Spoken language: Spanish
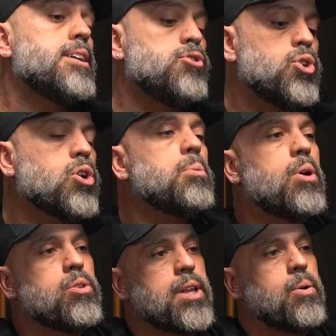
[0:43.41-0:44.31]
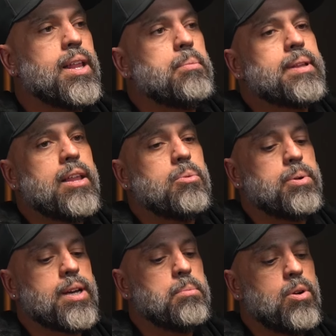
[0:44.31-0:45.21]
Yo como lo tengo adaptado,
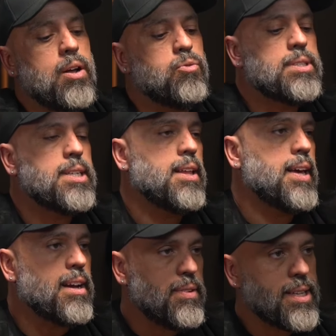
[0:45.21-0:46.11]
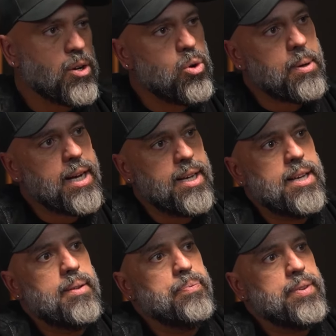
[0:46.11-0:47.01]
por ejemplo, la oficina de Café Tacuba,
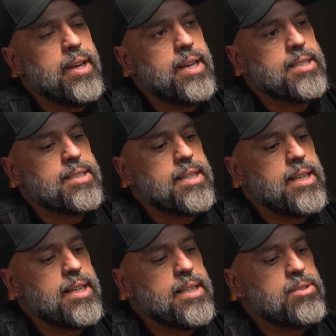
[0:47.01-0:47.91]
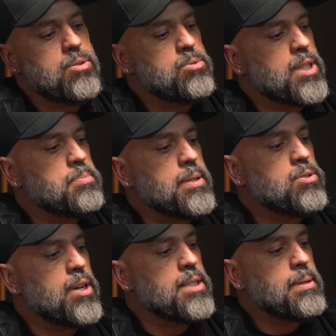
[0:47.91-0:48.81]
este, somos tres
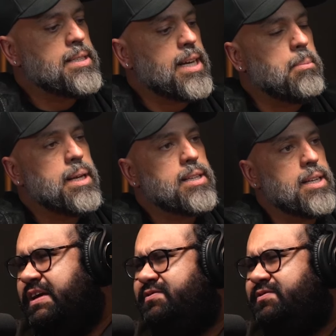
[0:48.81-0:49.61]
personas básicamente, ¿no?